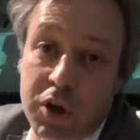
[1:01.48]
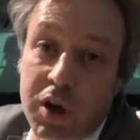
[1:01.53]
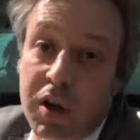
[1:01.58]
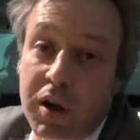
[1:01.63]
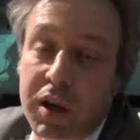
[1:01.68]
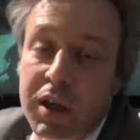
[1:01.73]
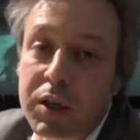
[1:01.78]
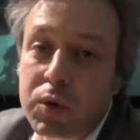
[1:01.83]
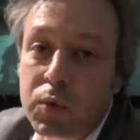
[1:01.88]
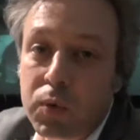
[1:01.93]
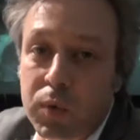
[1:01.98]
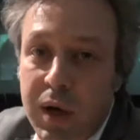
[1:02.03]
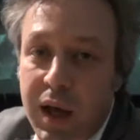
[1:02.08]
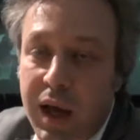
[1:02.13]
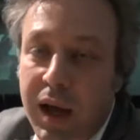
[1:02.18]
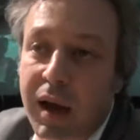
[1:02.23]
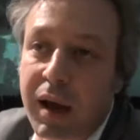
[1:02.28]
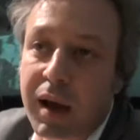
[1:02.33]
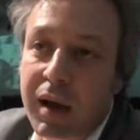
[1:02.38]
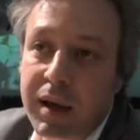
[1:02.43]
ciò in,
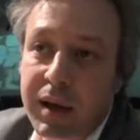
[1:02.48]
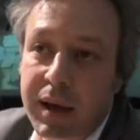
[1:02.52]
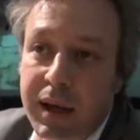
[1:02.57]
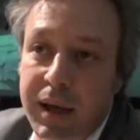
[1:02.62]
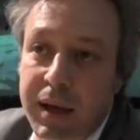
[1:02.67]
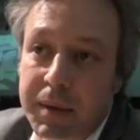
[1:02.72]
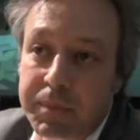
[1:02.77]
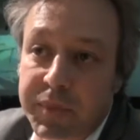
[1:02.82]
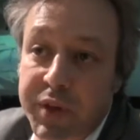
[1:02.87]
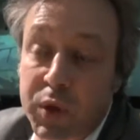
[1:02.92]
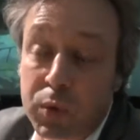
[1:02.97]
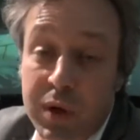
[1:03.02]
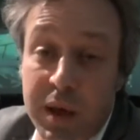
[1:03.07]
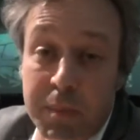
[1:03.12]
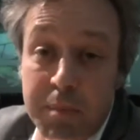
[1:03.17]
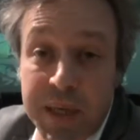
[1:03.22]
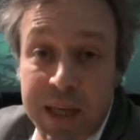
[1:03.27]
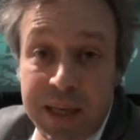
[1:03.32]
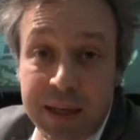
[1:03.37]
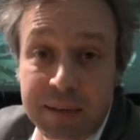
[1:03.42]
una, eh, in un
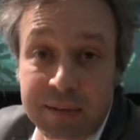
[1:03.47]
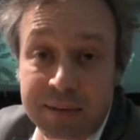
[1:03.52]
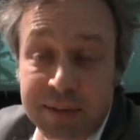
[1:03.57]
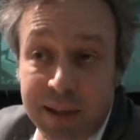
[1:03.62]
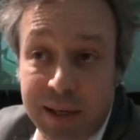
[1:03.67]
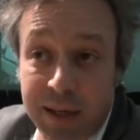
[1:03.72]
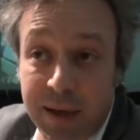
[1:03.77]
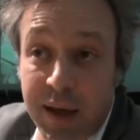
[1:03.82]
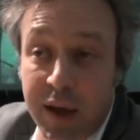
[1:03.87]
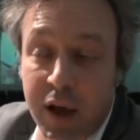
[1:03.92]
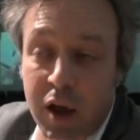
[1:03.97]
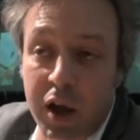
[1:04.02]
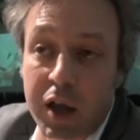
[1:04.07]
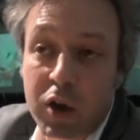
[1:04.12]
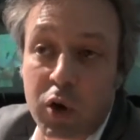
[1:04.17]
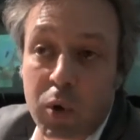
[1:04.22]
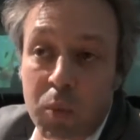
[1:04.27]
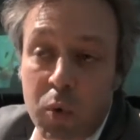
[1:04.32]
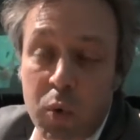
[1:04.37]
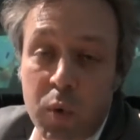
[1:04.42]
ambiente
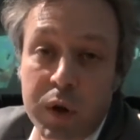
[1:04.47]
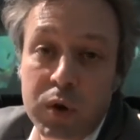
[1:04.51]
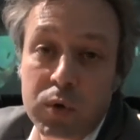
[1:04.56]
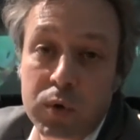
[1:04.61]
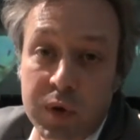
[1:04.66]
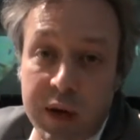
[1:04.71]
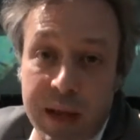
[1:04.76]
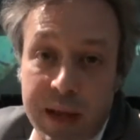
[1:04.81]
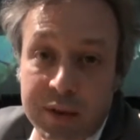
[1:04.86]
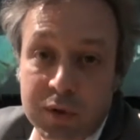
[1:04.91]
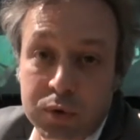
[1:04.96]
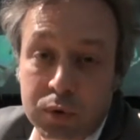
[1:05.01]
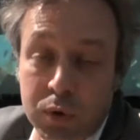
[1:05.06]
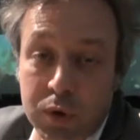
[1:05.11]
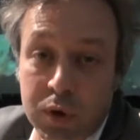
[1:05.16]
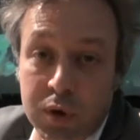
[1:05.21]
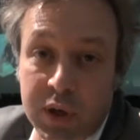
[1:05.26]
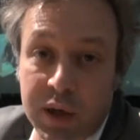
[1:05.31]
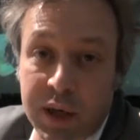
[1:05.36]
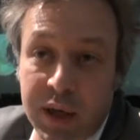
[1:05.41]
e comunque in un
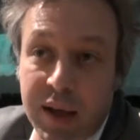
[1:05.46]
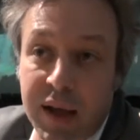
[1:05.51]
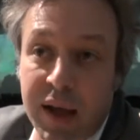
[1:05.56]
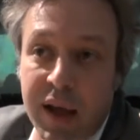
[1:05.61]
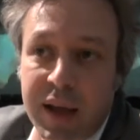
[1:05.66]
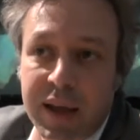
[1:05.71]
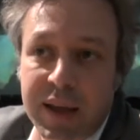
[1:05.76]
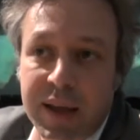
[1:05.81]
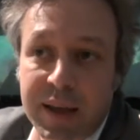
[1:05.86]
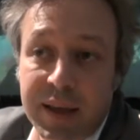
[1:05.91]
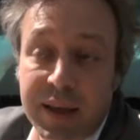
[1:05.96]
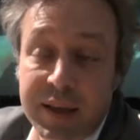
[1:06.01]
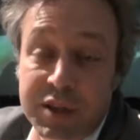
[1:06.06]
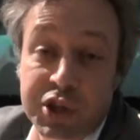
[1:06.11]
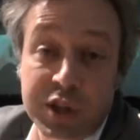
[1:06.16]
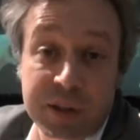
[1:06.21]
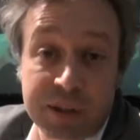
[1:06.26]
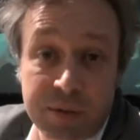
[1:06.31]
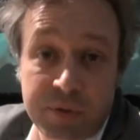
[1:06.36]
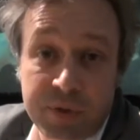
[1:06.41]
network che è
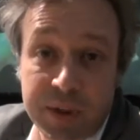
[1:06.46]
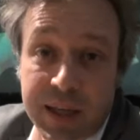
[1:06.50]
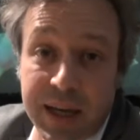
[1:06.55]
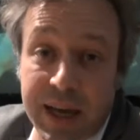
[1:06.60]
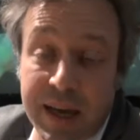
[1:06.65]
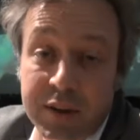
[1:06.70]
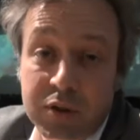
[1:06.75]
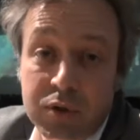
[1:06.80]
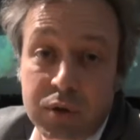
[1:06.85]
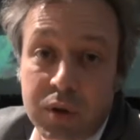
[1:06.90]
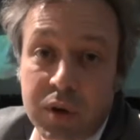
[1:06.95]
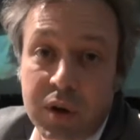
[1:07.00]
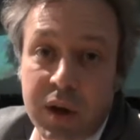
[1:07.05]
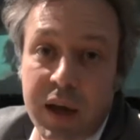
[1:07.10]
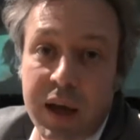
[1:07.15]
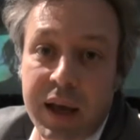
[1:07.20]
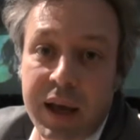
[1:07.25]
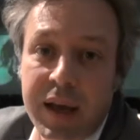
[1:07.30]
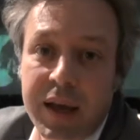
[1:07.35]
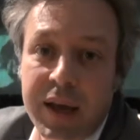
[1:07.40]

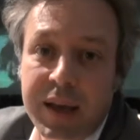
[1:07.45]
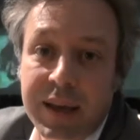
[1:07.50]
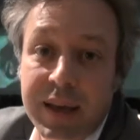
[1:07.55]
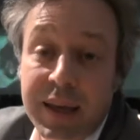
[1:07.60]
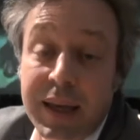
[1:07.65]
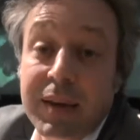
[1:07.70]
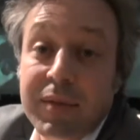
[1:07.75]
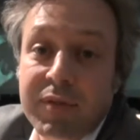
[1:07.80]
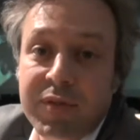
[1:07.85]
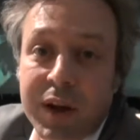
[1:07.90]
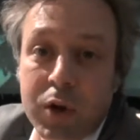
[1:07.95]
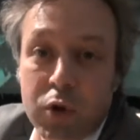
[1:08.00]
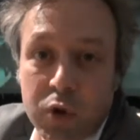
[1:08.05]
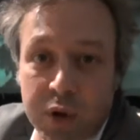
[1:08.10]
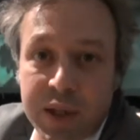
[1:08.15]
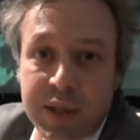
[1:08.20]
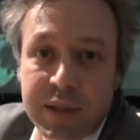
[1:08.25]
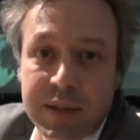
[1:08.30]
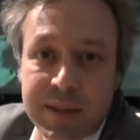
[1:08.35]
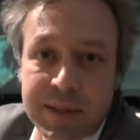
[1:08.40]
certificato, eh, che
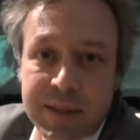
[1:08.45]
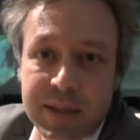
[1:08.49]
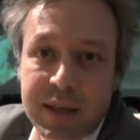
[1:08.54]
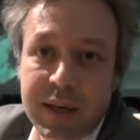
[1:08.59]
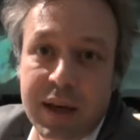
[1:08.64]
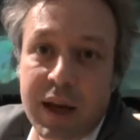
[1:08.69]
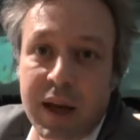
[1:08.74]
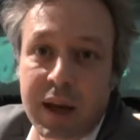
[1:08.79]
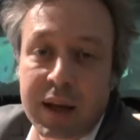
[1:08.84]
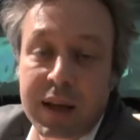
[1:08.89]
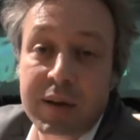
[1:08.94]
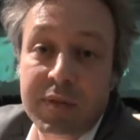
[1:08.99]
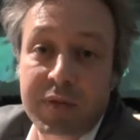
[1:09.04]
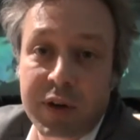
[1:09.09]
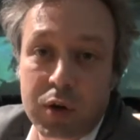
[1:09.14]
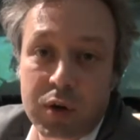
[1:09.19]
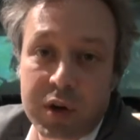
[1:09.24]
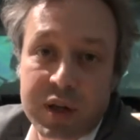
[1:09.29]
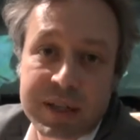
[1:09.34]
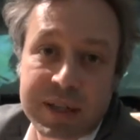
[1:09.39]
valorizzi il
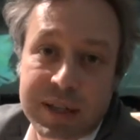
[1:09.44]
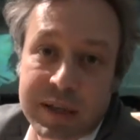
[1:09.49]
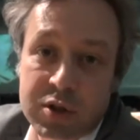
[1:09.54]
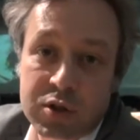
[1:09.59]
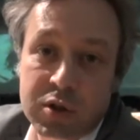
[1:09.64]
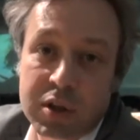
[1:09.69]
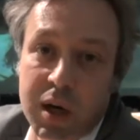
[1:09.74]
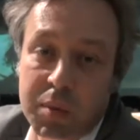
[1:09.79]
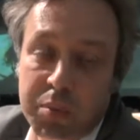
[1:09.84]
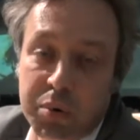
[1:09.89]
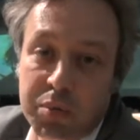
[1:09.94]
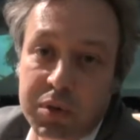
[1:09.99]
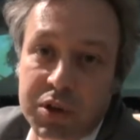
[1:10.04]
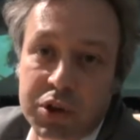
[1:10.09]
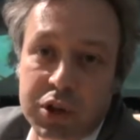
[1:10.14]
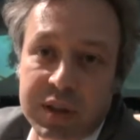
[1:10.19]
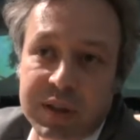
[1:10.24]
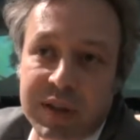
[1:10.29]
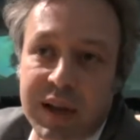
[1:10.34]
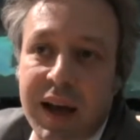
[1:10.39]
valore stesso della
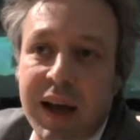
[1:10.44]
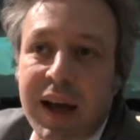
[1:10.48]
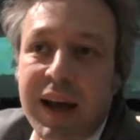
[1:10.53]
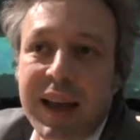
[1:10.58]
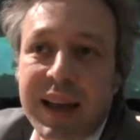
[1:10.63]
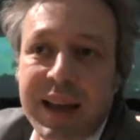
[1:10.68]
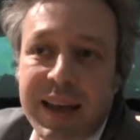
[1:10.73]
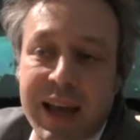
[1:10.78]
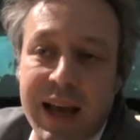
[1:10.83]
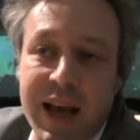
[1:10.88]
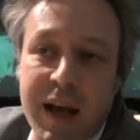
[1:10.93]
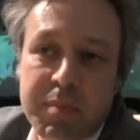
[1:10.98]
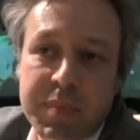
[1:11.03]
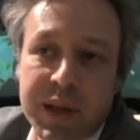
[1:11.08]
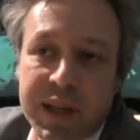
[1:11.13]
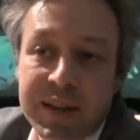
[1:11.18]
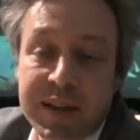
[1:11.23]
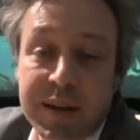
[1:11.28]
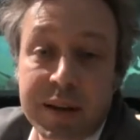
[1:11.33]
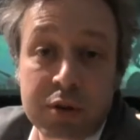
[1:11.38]
pubblicità e che
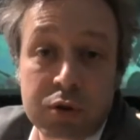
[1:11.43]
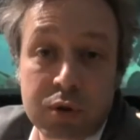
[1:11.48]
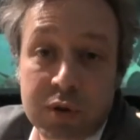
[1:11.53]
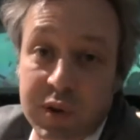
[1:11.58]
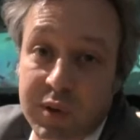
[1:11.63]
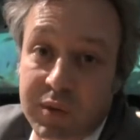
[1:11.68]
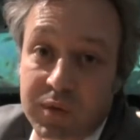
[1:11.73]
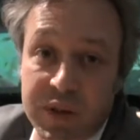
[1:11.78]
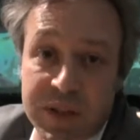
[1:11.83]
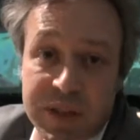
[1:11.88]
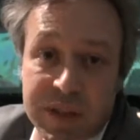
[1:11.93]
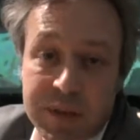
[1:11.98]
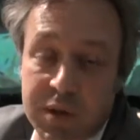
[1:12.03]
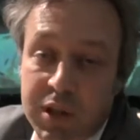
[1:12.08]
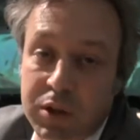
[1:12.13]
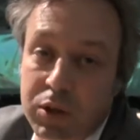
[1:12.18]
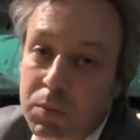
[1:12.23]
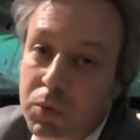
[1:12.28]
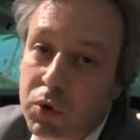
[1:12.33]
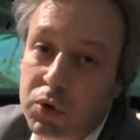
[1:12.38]
abbia dei ritorni di
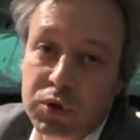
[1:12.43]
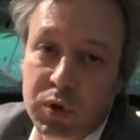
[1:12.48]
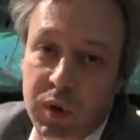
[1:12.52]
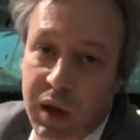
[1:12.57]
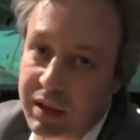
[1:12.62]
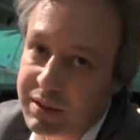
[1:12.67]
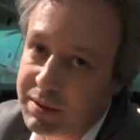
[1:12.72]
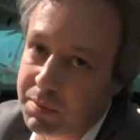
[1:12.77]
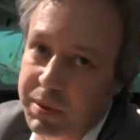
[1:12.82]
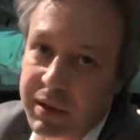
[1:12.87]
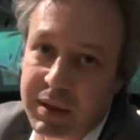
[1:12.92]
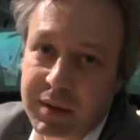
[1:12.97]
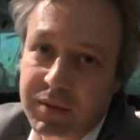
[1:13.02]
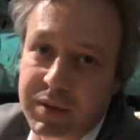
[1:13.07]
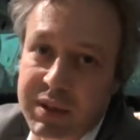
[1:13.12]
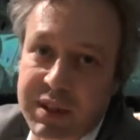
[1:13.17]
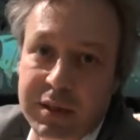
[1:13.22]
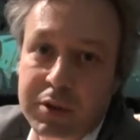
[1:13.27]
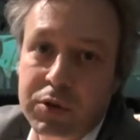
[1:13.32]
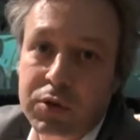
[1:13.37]
investimento molto alti per gli
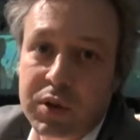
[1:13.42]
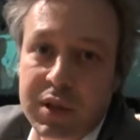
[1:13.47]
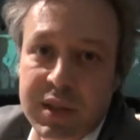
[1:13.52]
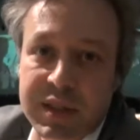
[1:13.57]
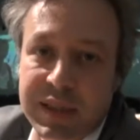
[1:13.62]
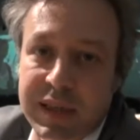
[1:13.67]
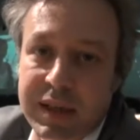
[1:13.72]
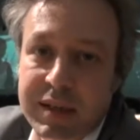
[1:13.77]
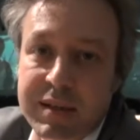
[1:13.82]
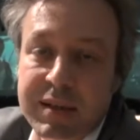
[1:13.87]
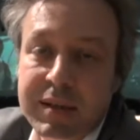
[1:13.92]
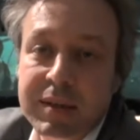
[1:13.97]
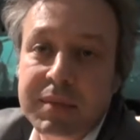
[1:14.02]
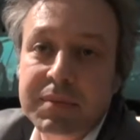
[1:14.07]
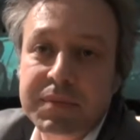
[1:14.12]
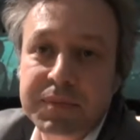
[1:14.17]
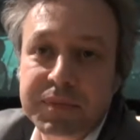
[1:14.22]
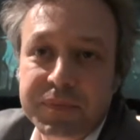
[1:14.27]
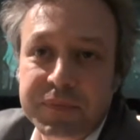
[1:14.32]
investitori stessi.